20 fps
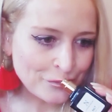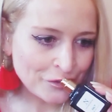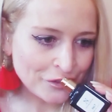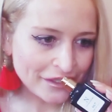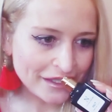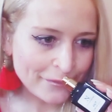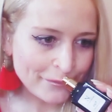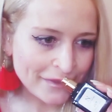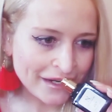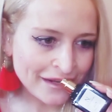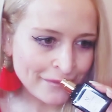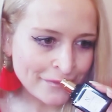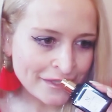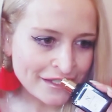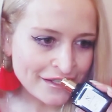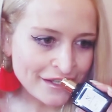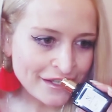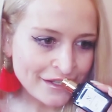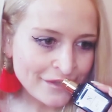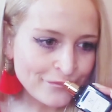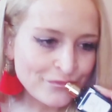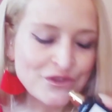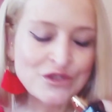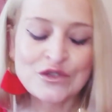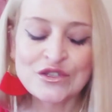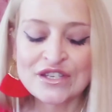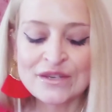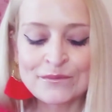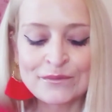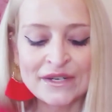porque para mí,
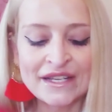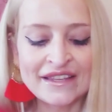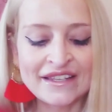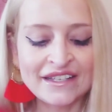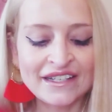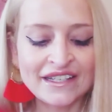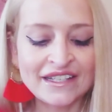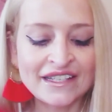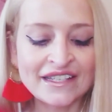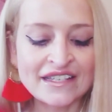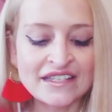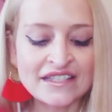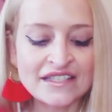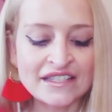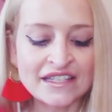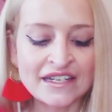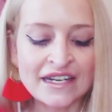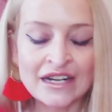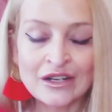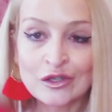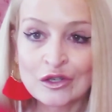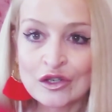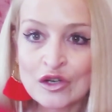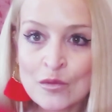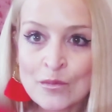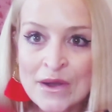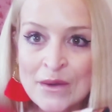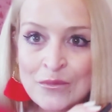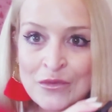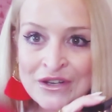yo siempre dije que este era el coco
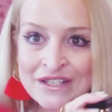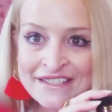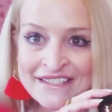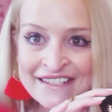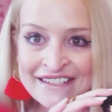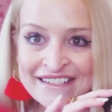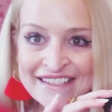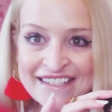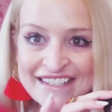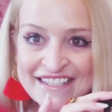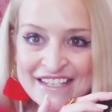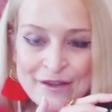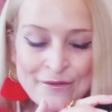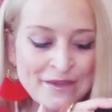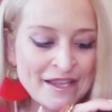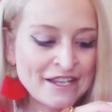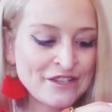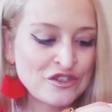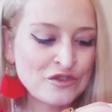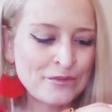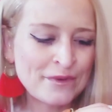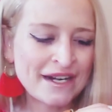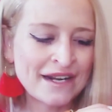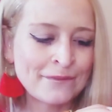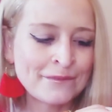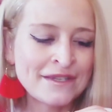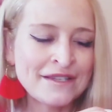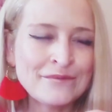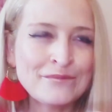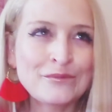más moacel que se había hecho
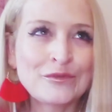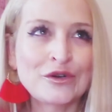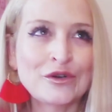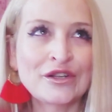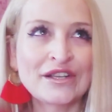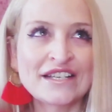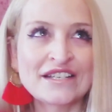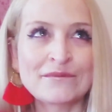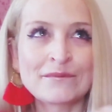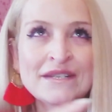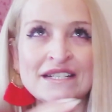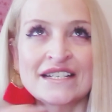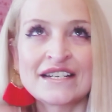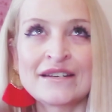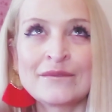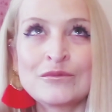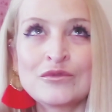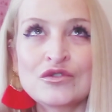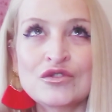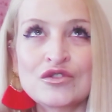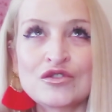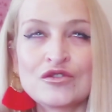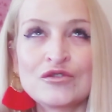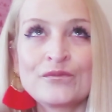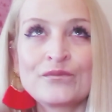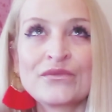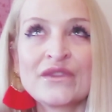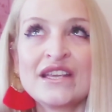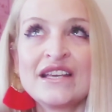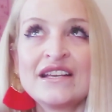para mí porque es más
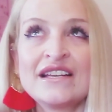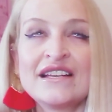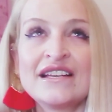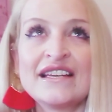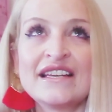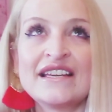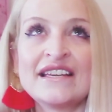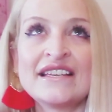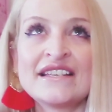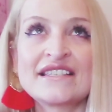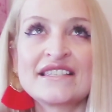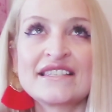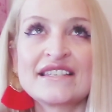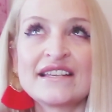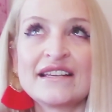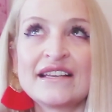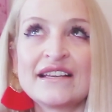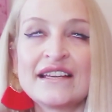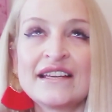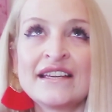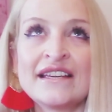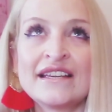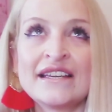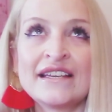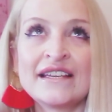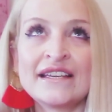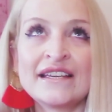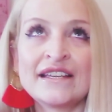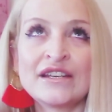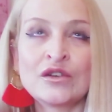cremoso, es
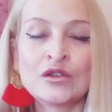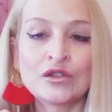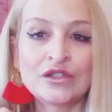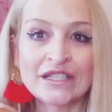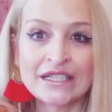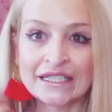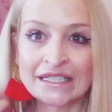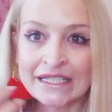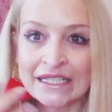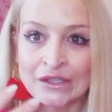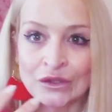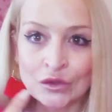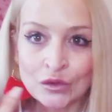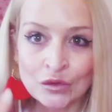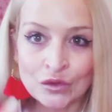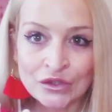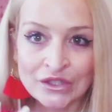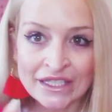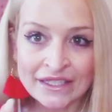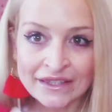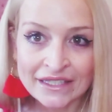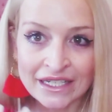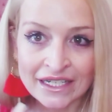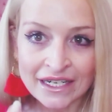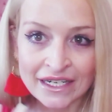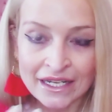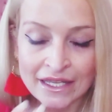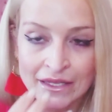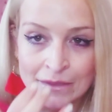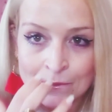eh, no tiene tanto, tanta
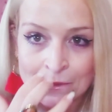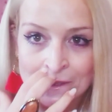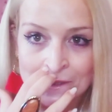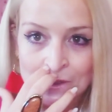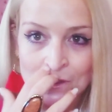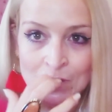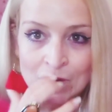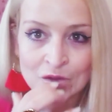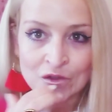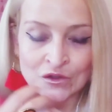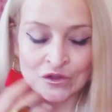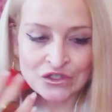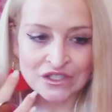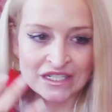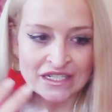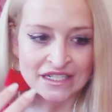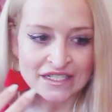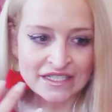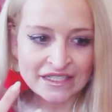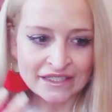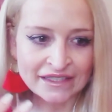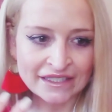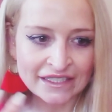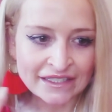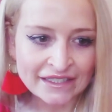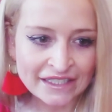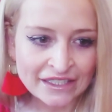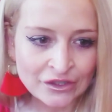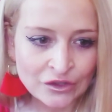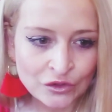carga de pachulio, no se le
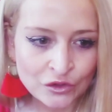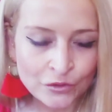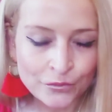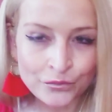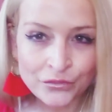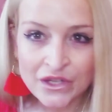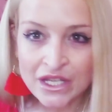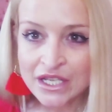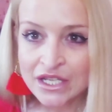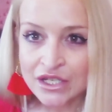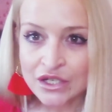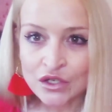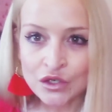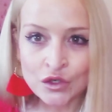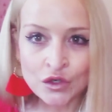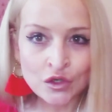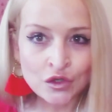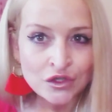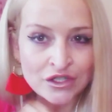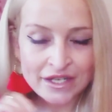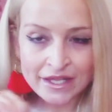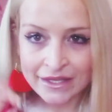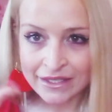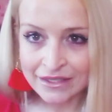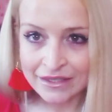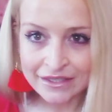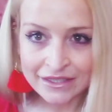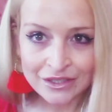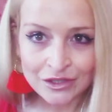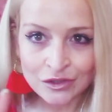siente tanto, no es
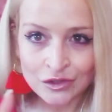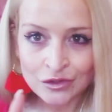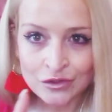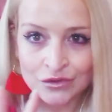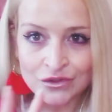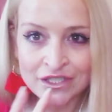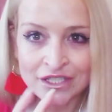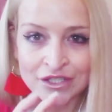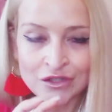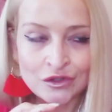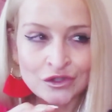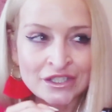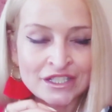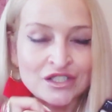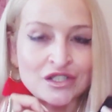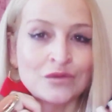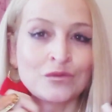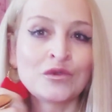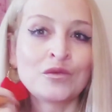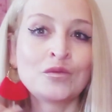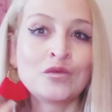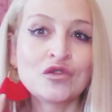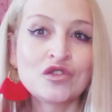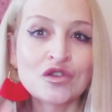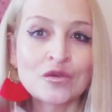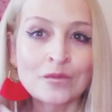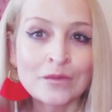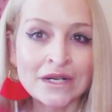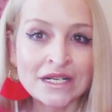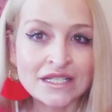cítrico, sino que es como
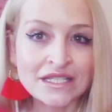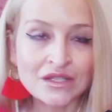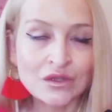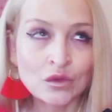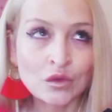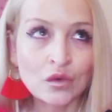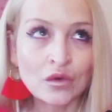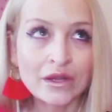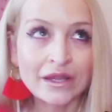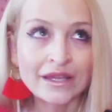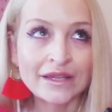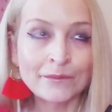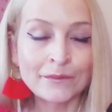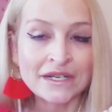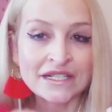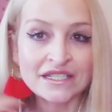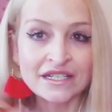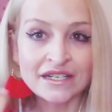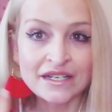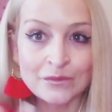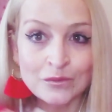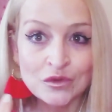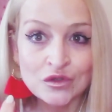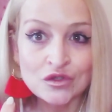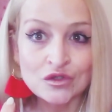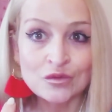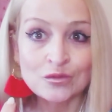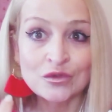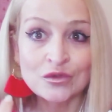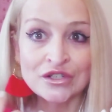mucho más dulce, más
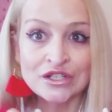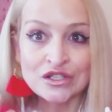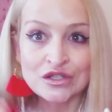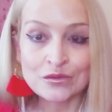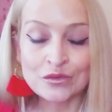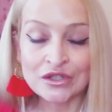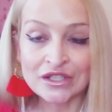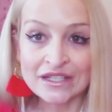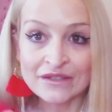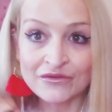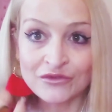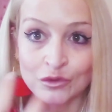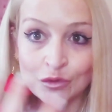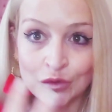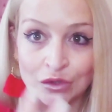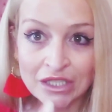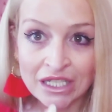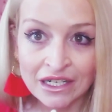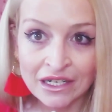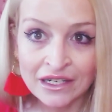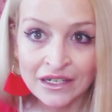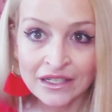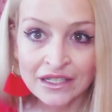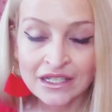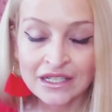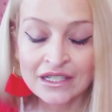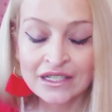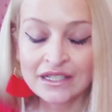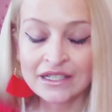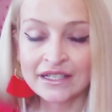cremoso, por eso, porque es frutal.
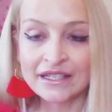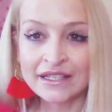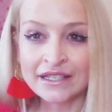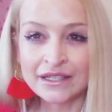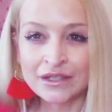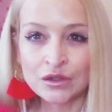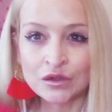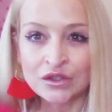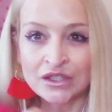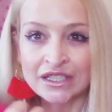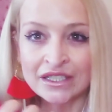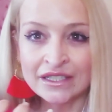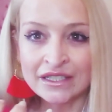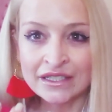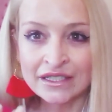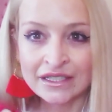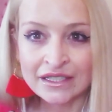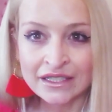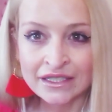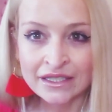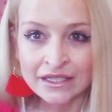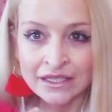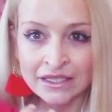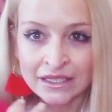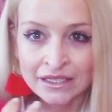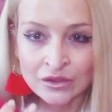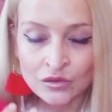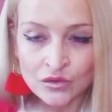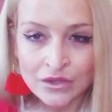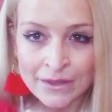Eh, no tiene
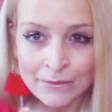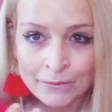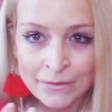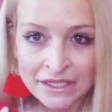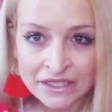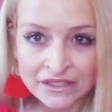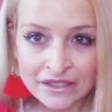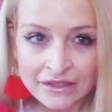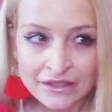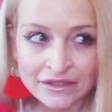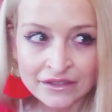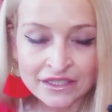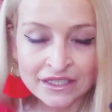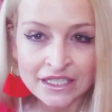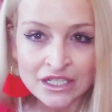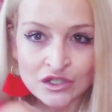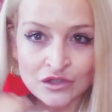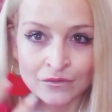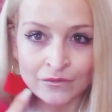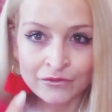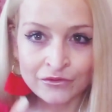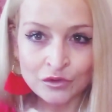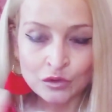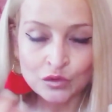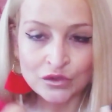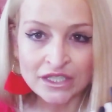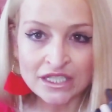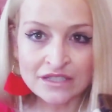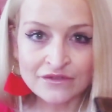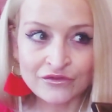ninguna parte cítrica, son
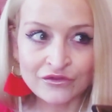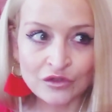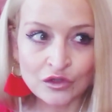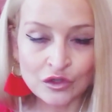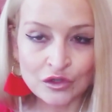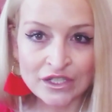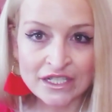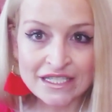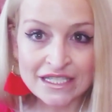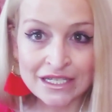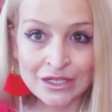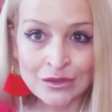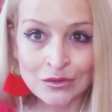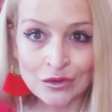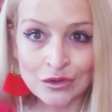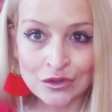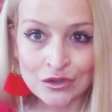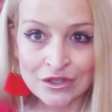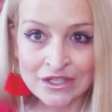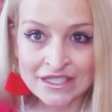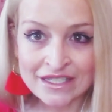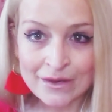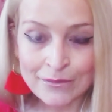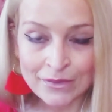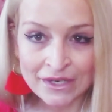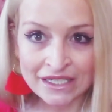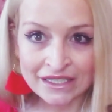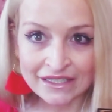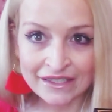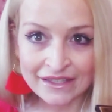frutas, flores y luego esa
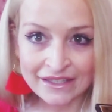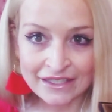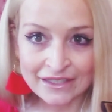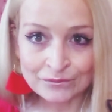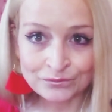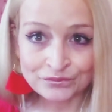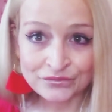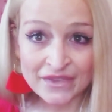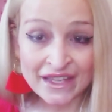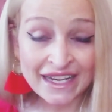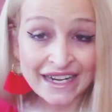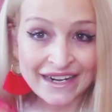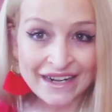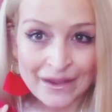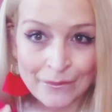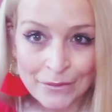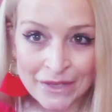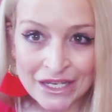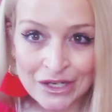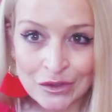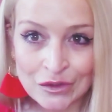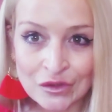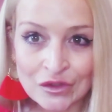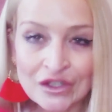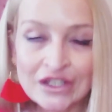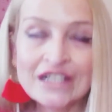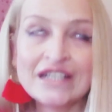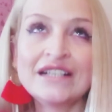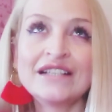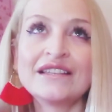parte de, caramelo,
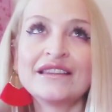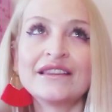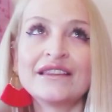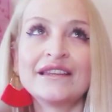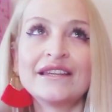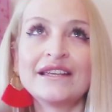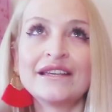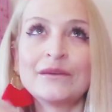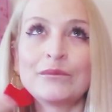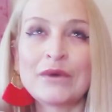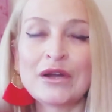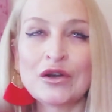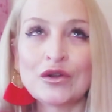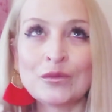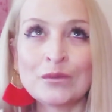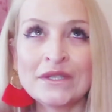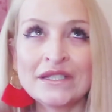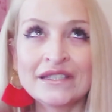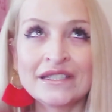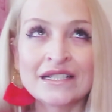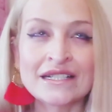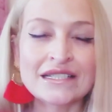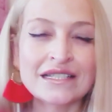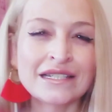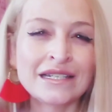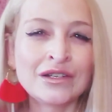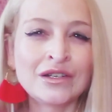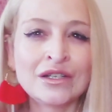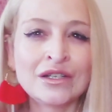de palomitas,